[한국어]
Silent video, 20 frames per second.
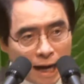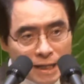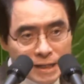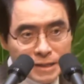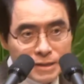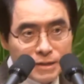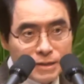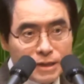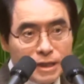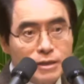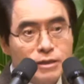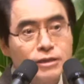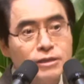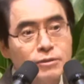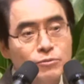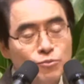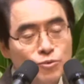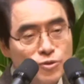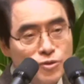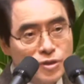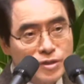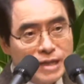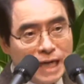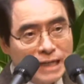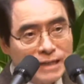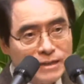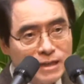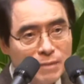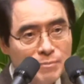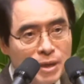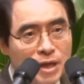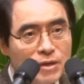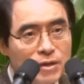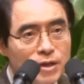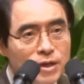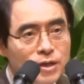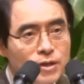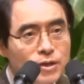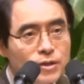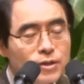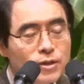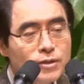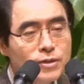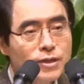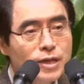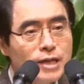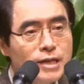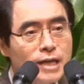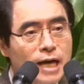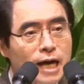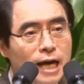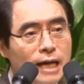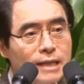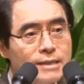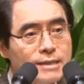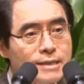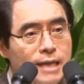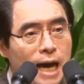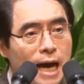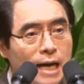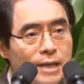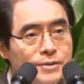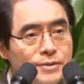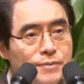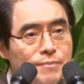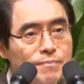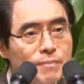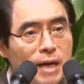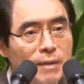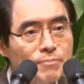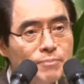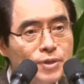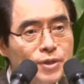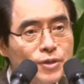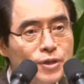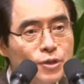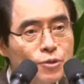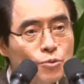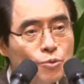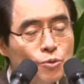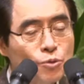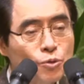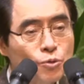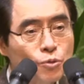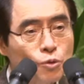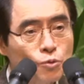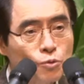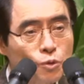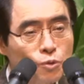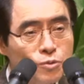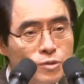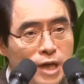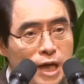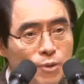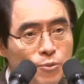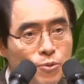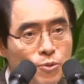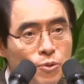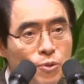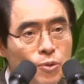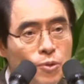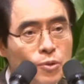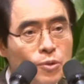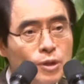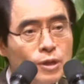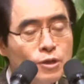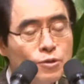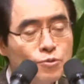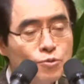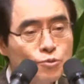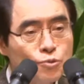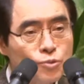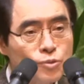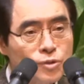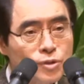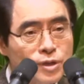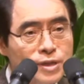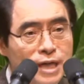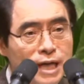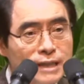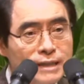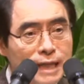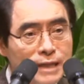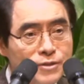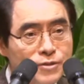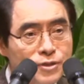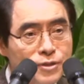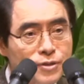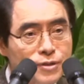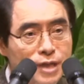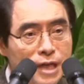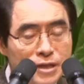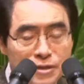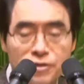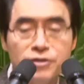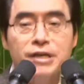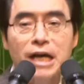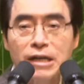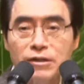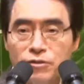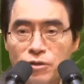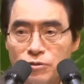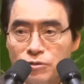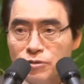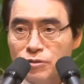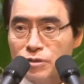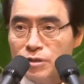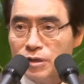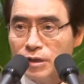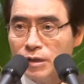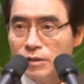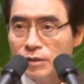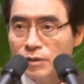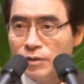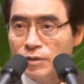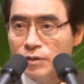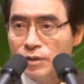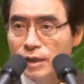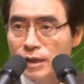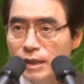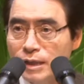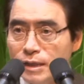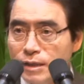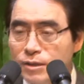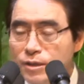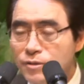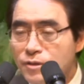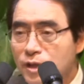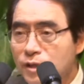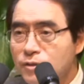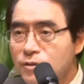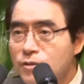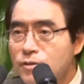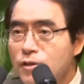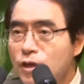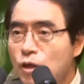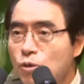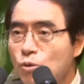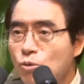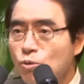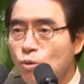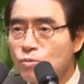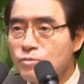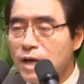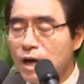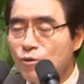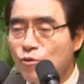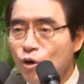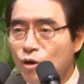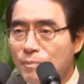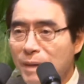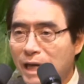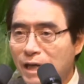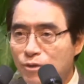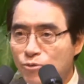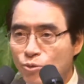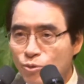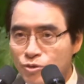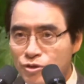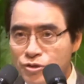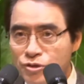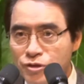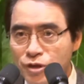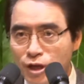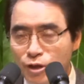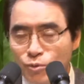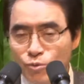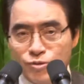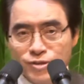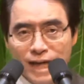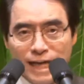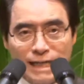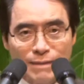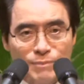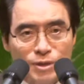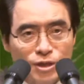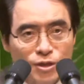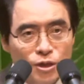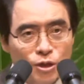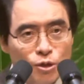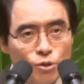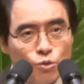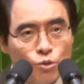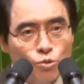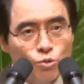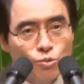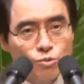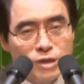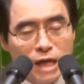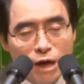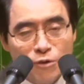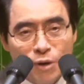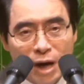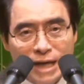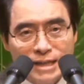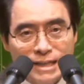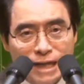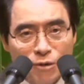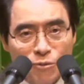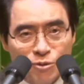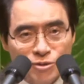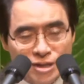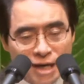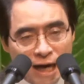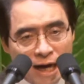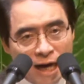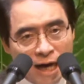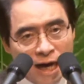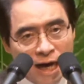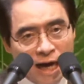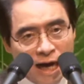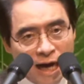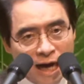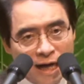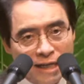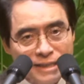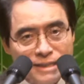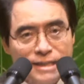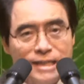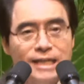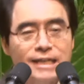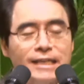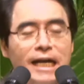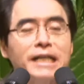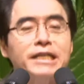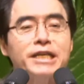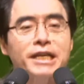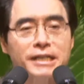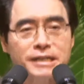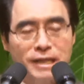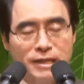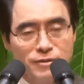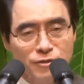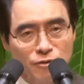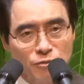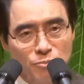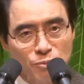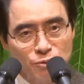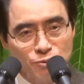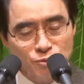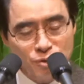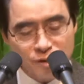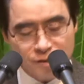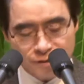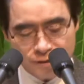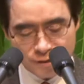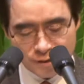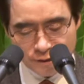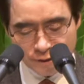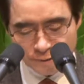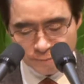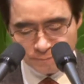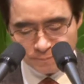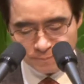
이렇게 그 운전을 하기 때문에 1년에 약 한 40만 명이 교통사고로 죽거나 다치거나 이렇게 하는 거거든요. 요 그런데 그렇게 교통사고가 많아도 지혜로운 사람은 교통사고 안 나고 잘 이렇게 다니게 되는 걸 볼 수 있거든요.